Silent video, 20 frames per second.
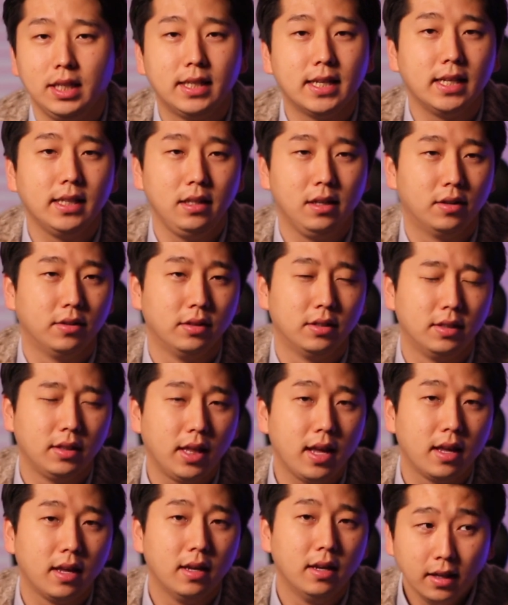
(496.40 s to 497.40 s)

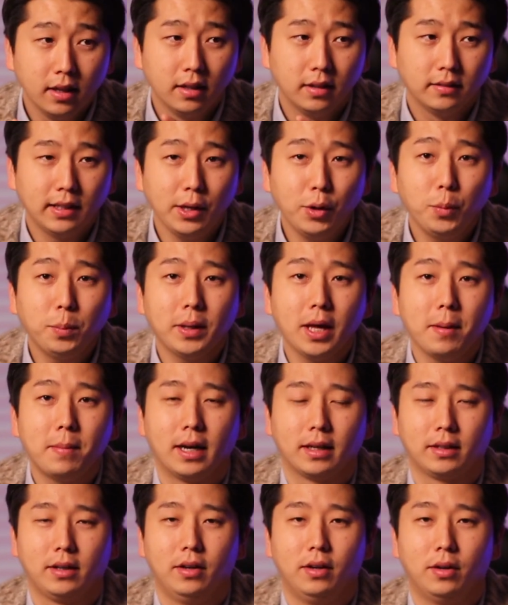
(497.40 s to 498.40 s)
디자인이었는데 새롭게
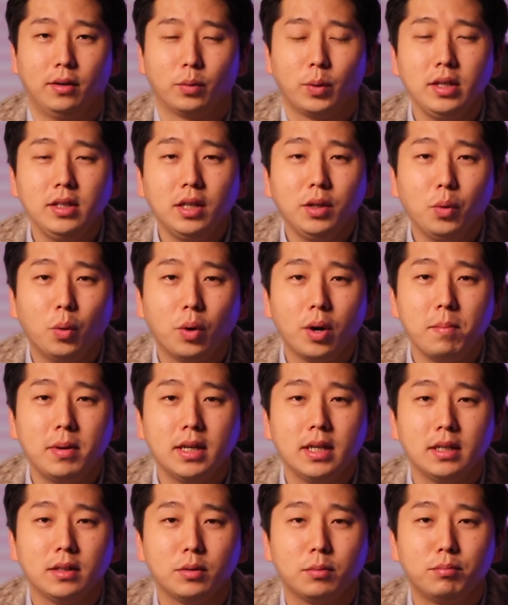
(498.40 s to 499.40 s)
바뀌어요. 굉장히
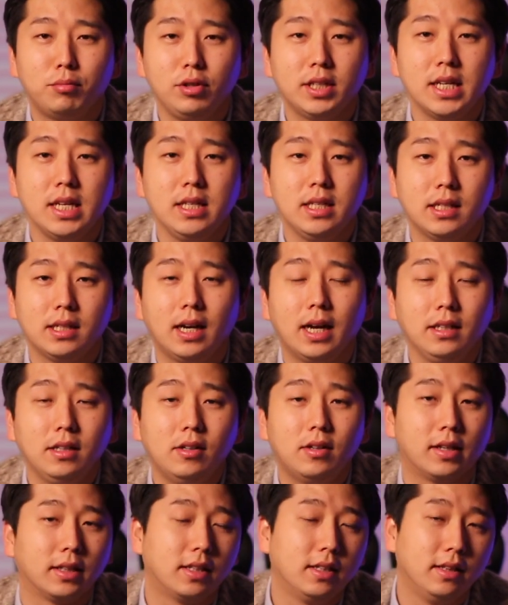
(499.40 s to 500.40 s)
오랜만에 좀 풀체인지를 하는
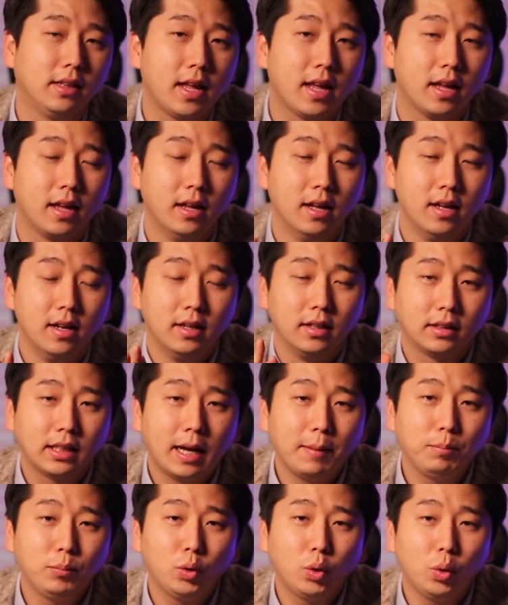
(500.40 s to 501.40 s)
것 같은데
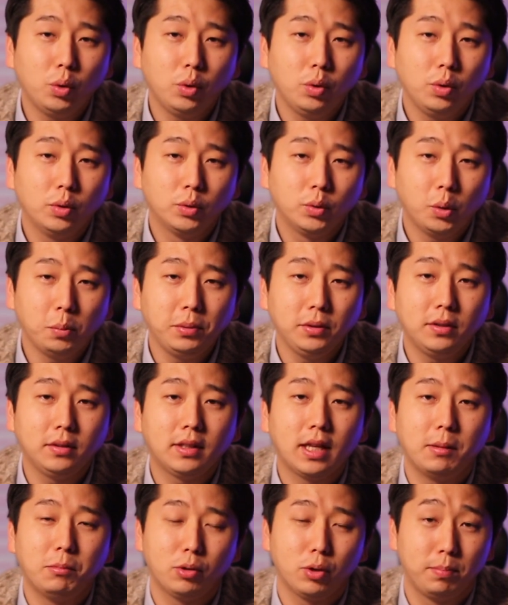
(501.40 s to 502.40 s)
탑도
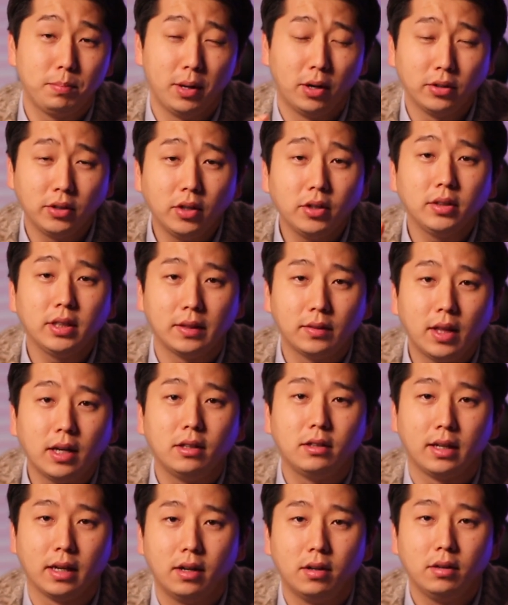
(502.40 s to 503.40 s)
소프트탑으로 변경됐다
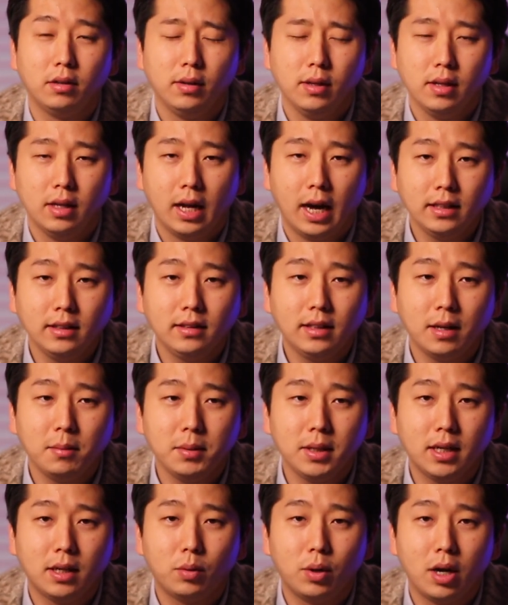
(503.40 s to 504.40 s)
그래요.
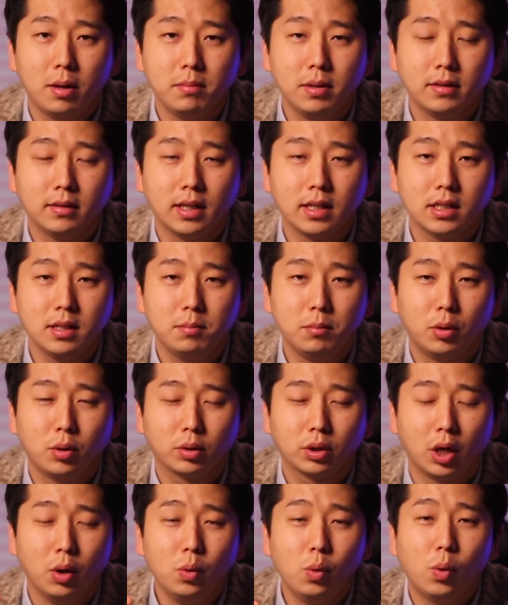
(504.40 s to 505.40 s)
하드탑이라고 하면 사실
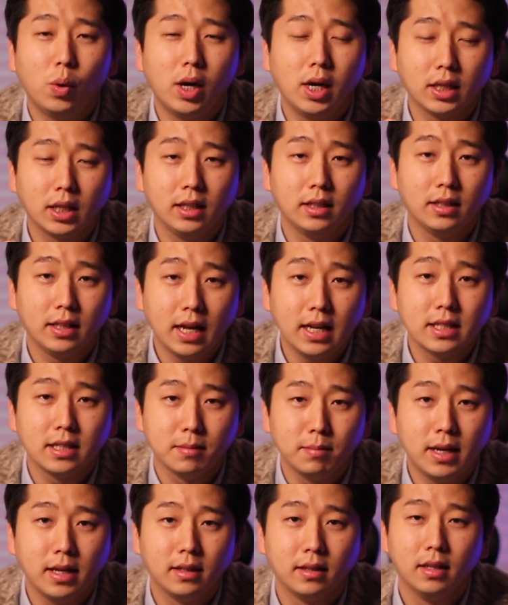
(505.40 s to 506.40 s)
뭐 견고하기는
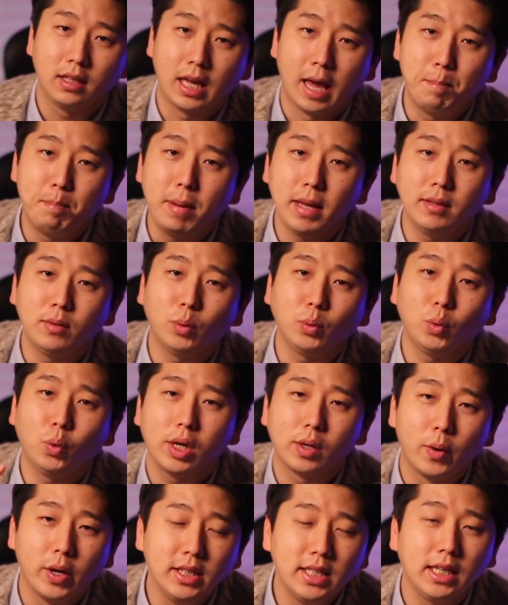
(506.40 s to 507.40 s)
하지만 개폐
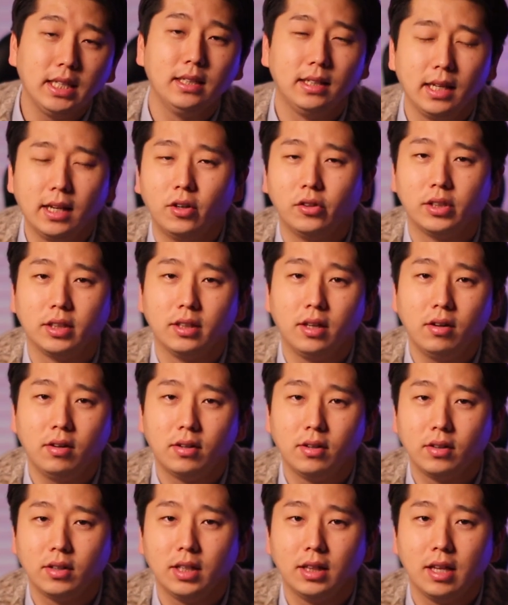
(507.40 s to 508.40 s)
속도가 굉장히
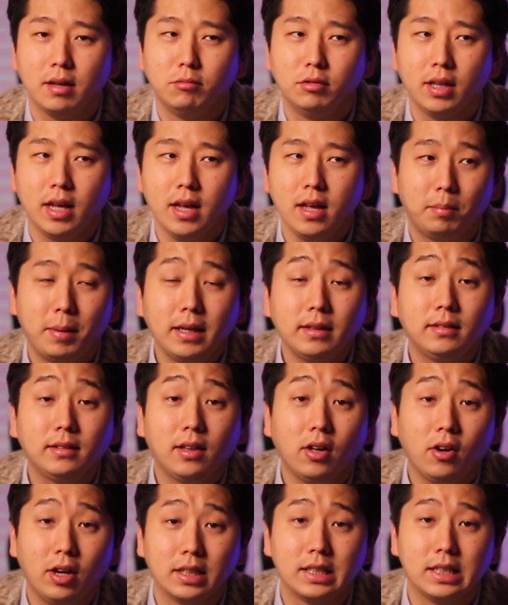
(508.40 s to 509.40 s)
느리거든요. 그렇기 때문에
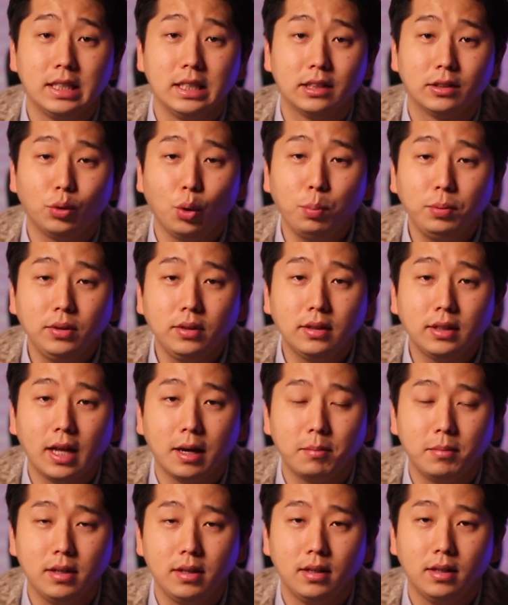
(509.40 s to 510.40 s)
박스터 같이
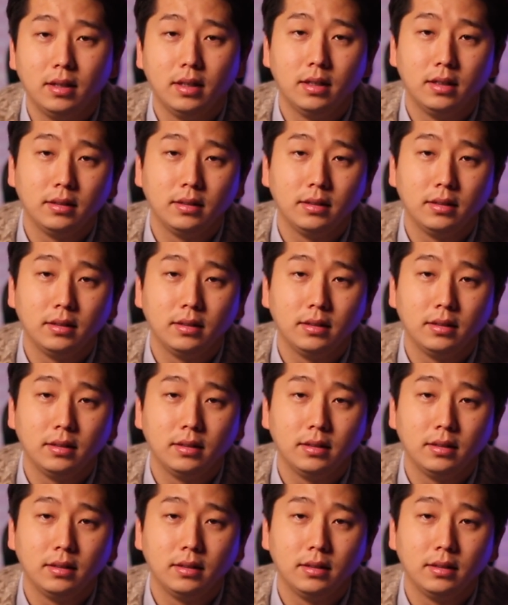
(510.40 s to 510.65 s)
소프트탑을